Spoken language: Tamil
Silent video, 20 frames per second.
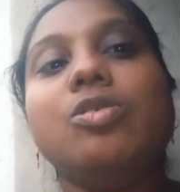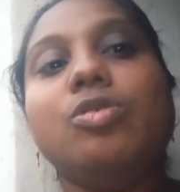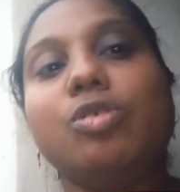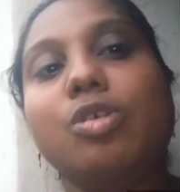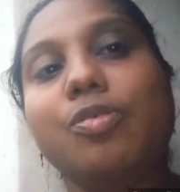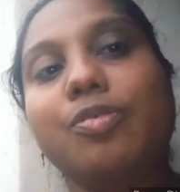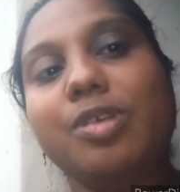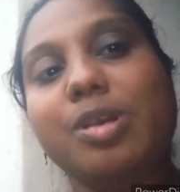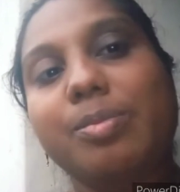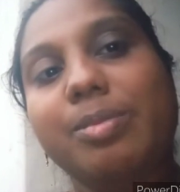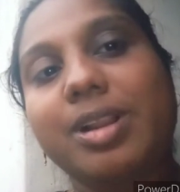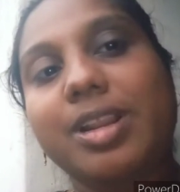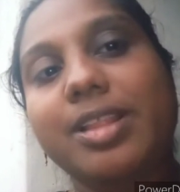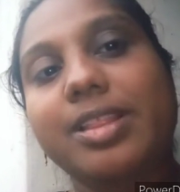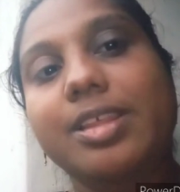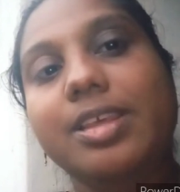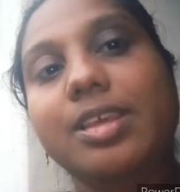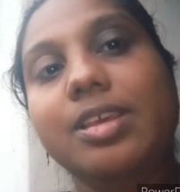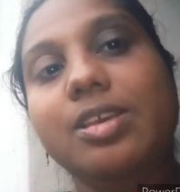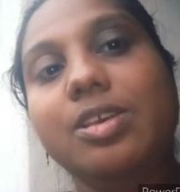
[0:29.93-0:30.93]
சோஃபியா
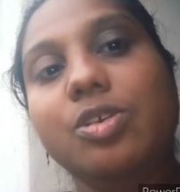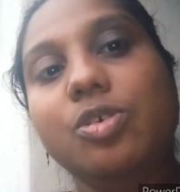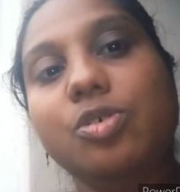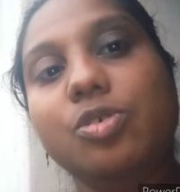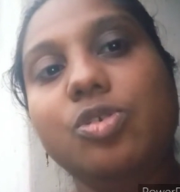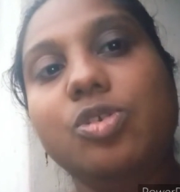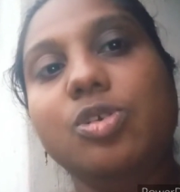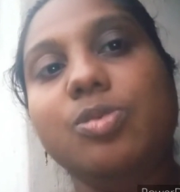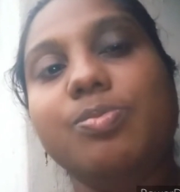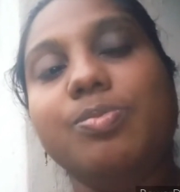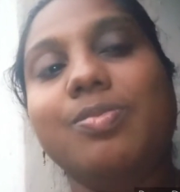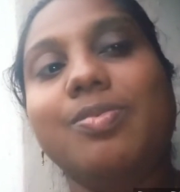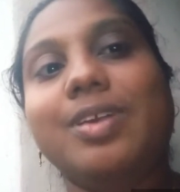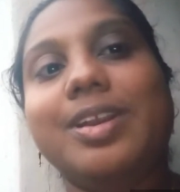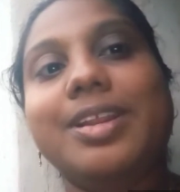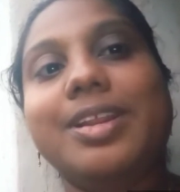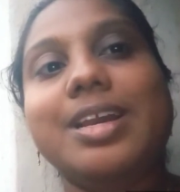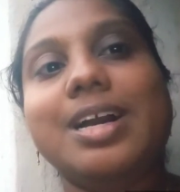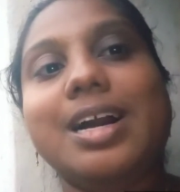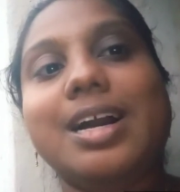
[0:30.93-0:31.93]
மாலதி யூடியூப்
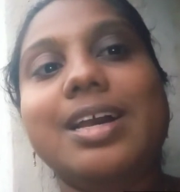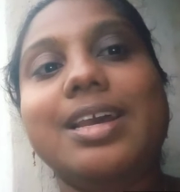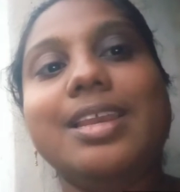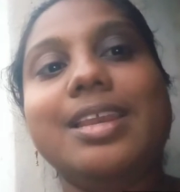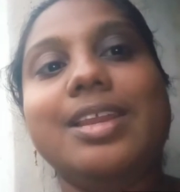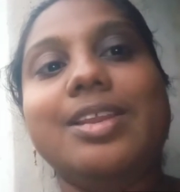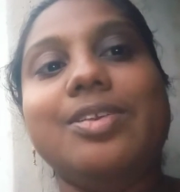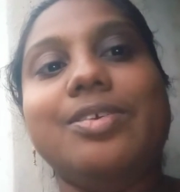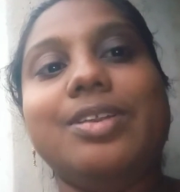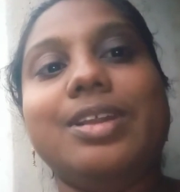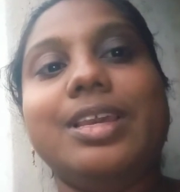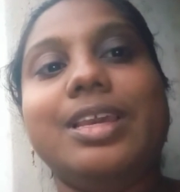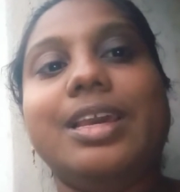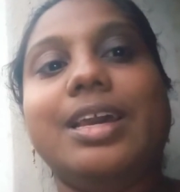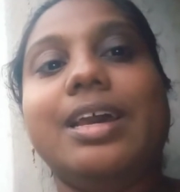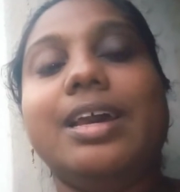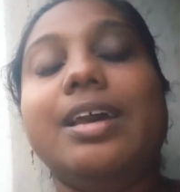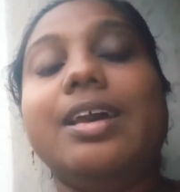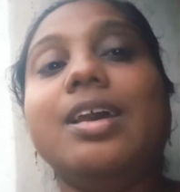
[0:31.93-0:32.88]
வழியாக என்னுடைய